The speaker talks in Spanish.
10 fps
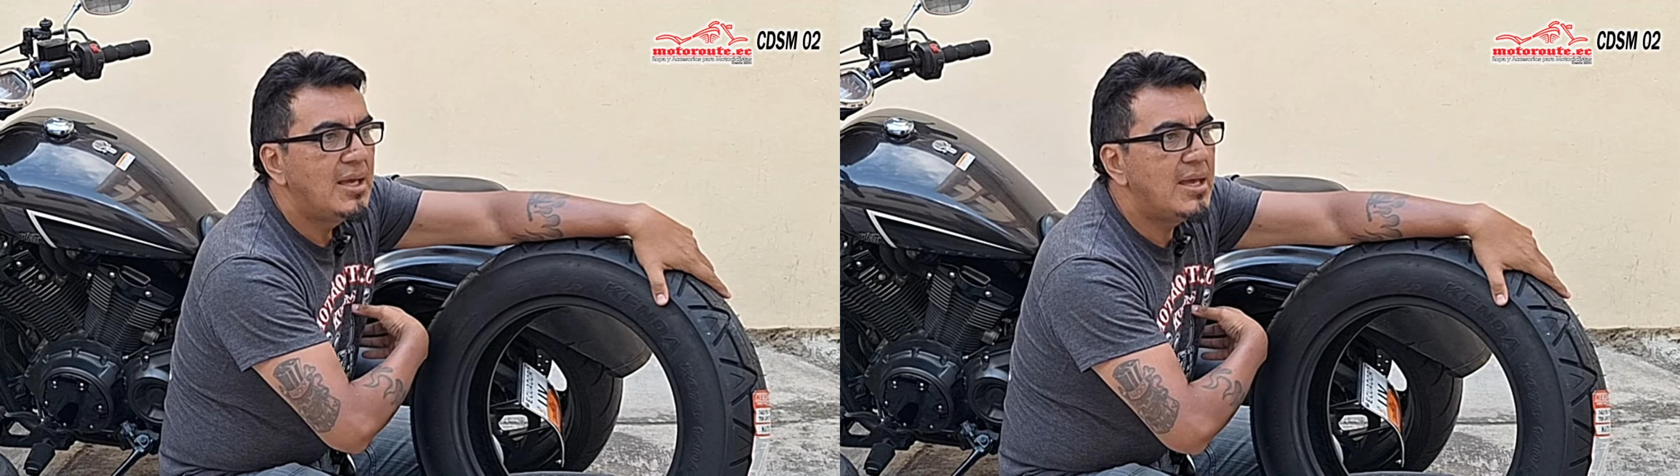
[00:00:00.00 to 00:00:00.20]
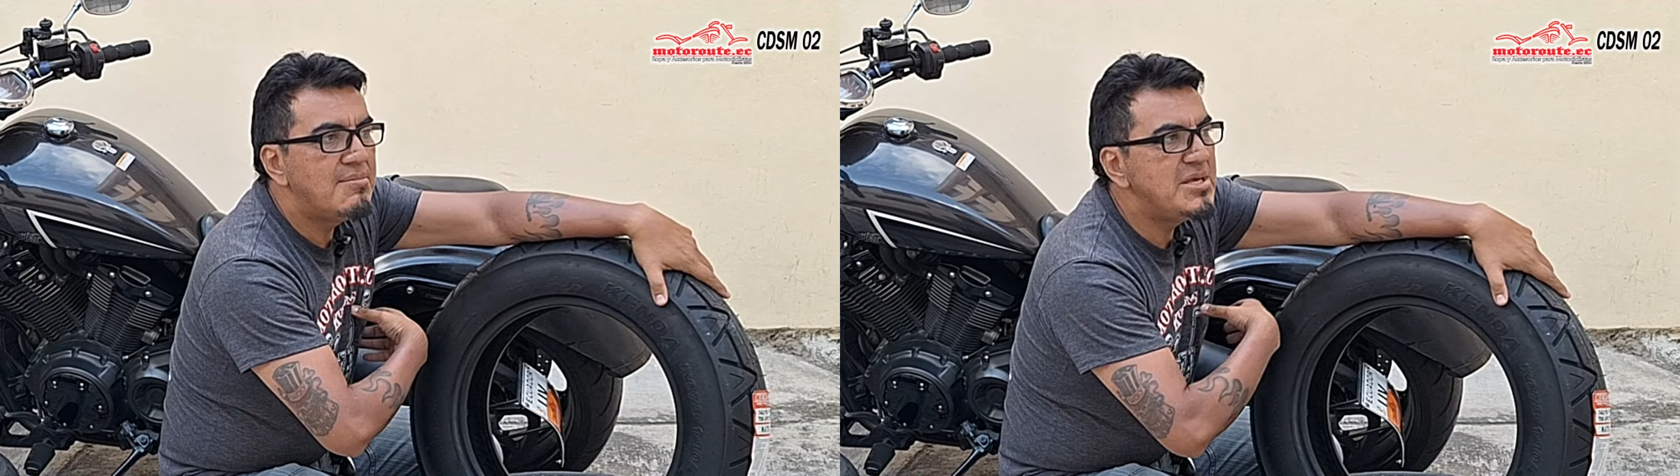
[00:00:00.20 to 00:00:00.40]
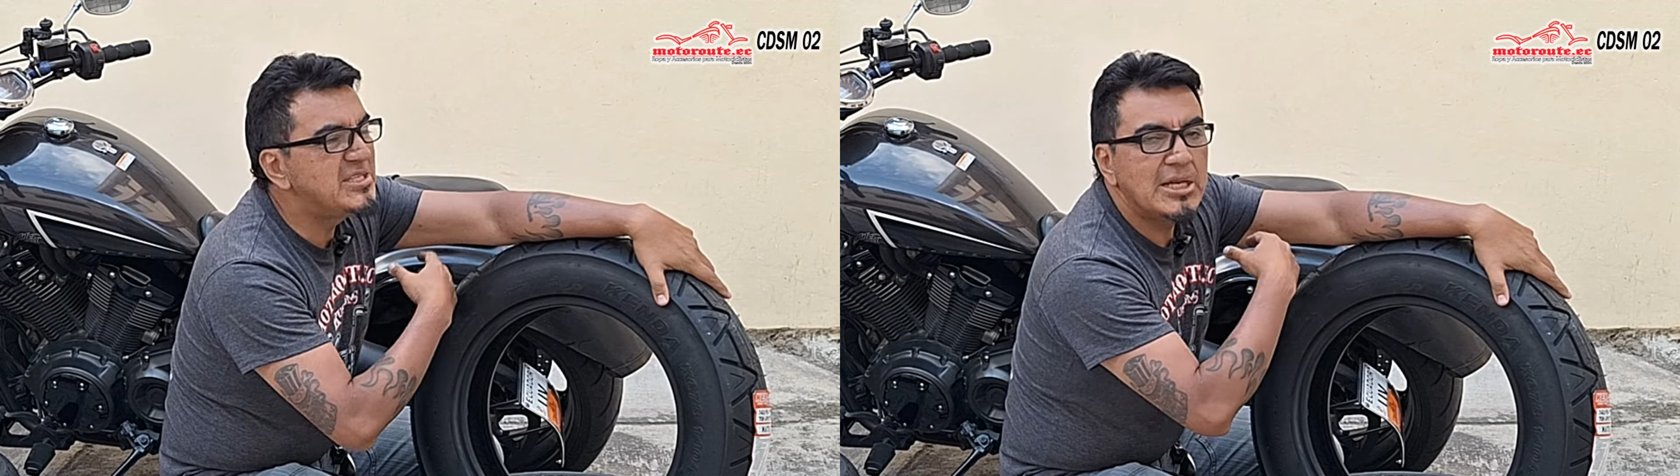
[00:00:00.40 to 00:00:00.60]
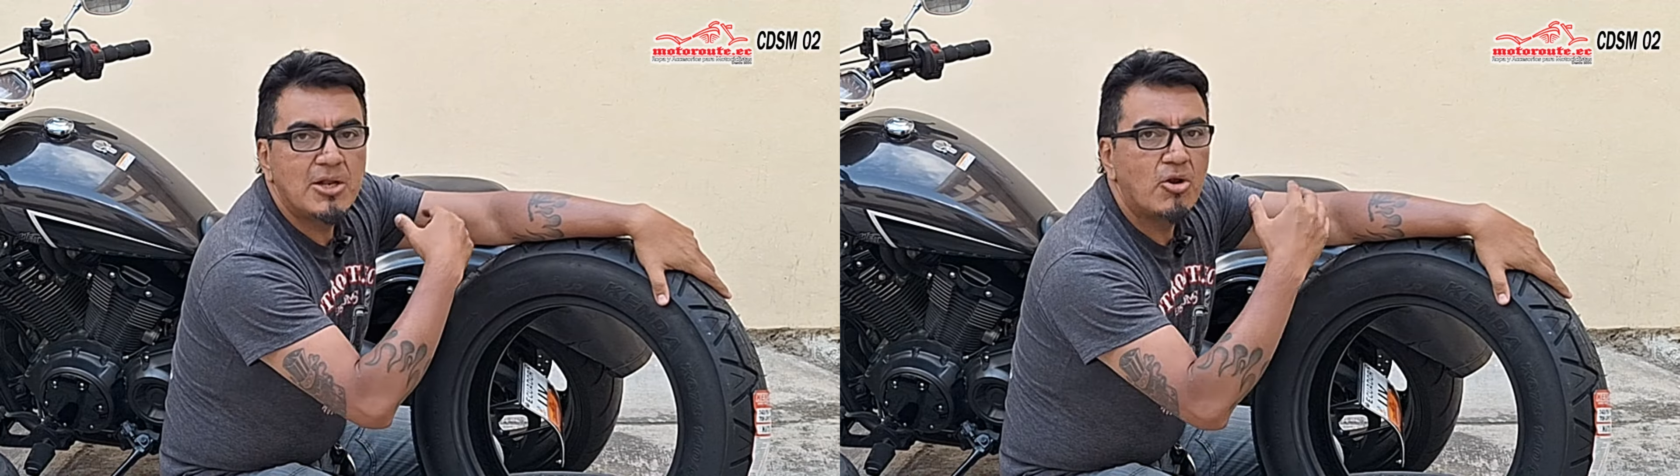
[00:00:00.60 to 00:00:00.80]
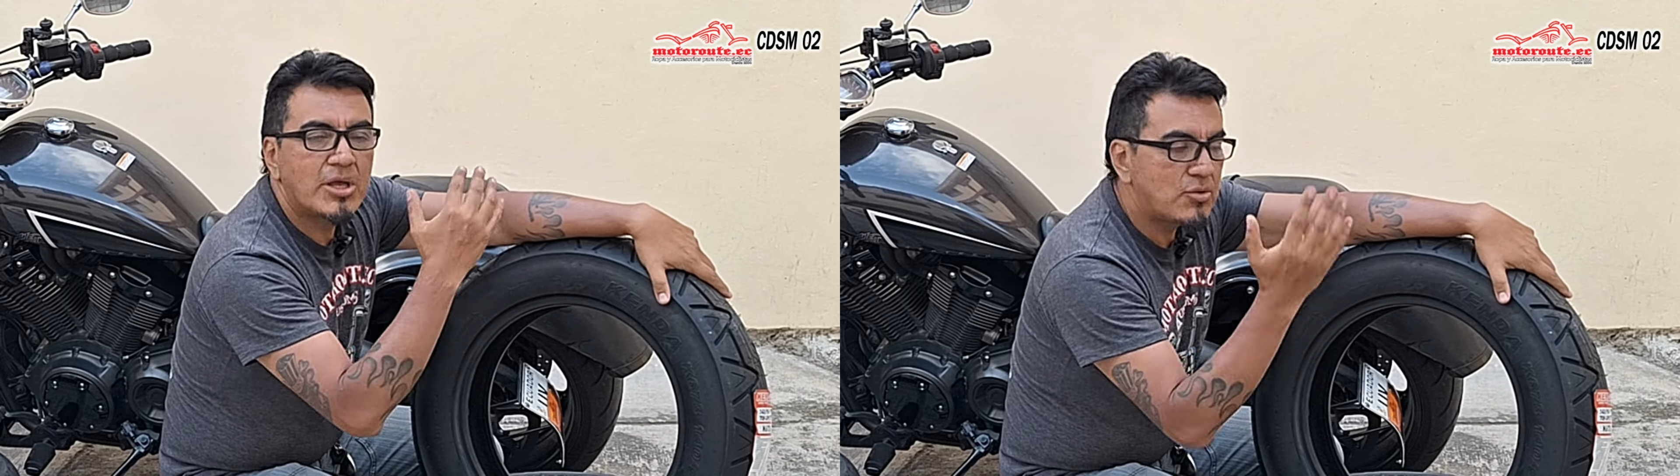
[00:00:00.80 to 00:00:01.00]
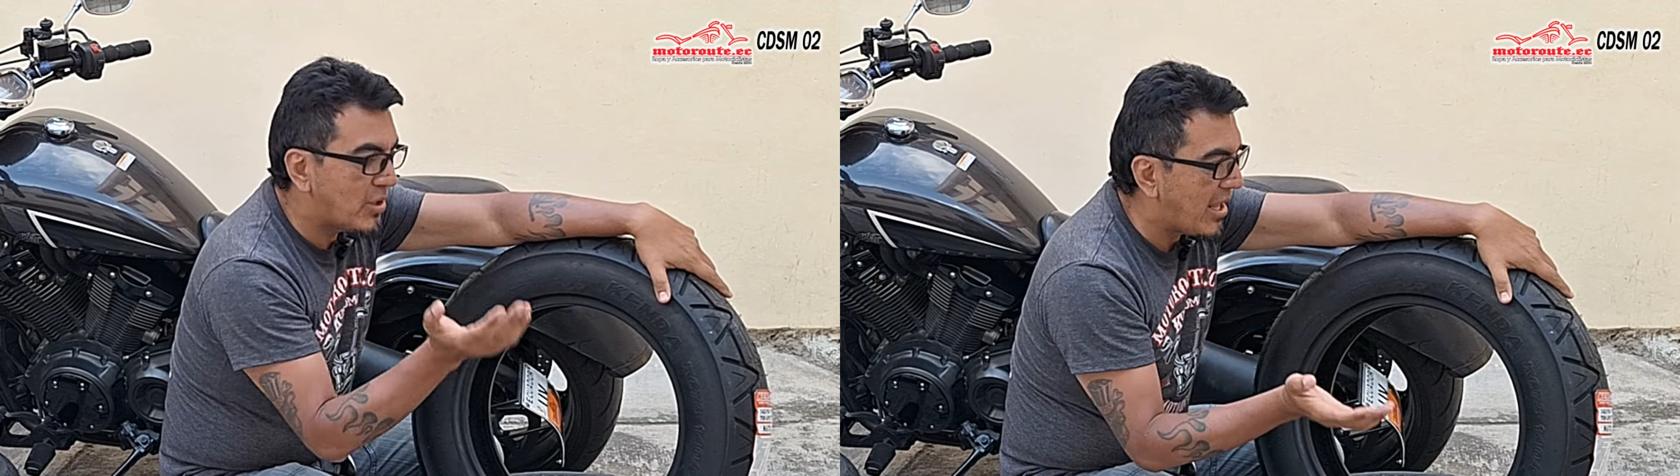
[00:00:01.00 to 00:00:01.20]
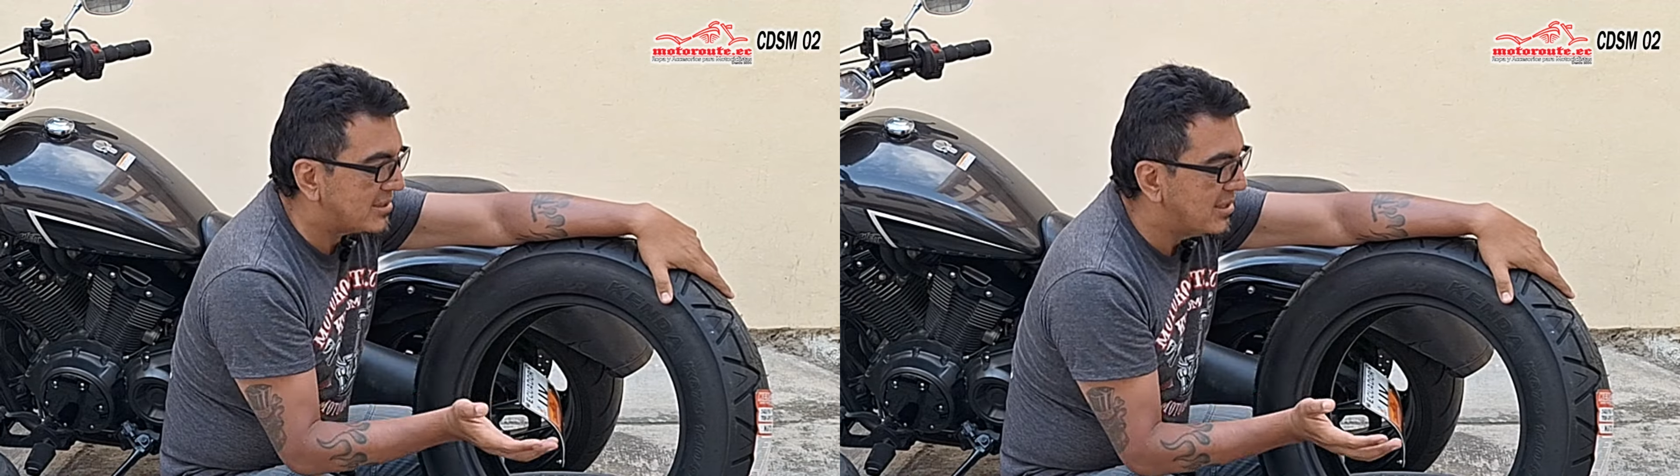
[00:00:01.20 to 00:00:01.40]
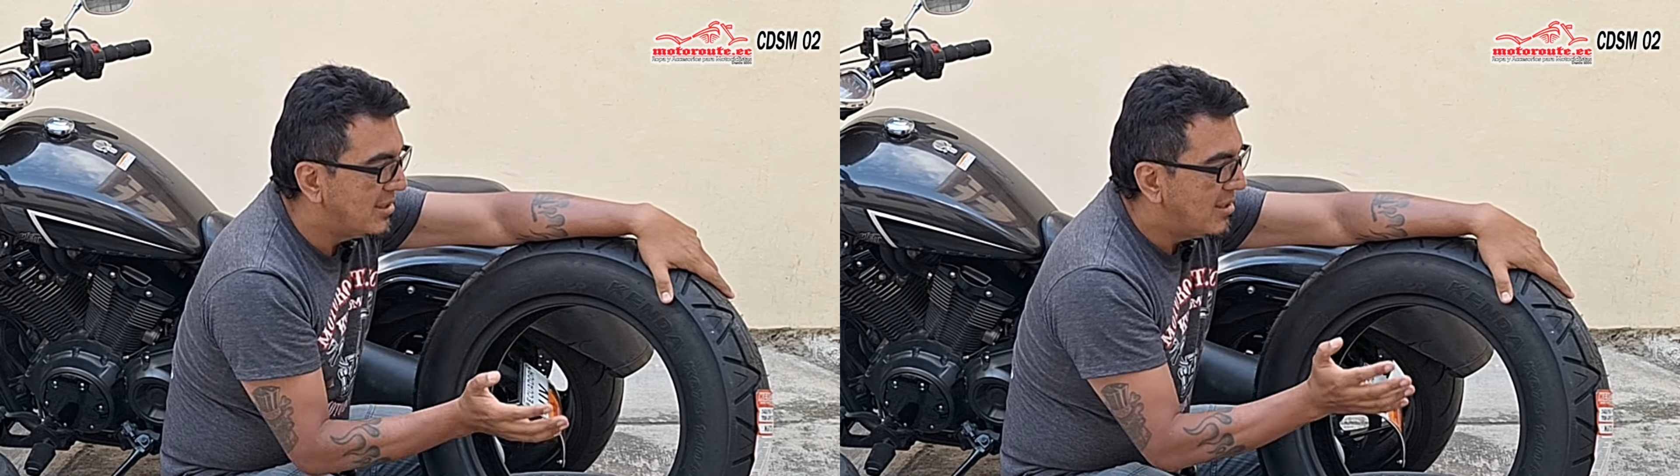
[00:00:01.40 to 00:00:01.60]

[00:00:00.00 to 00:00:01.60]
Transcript: eh, Michelin, lo que tú quieras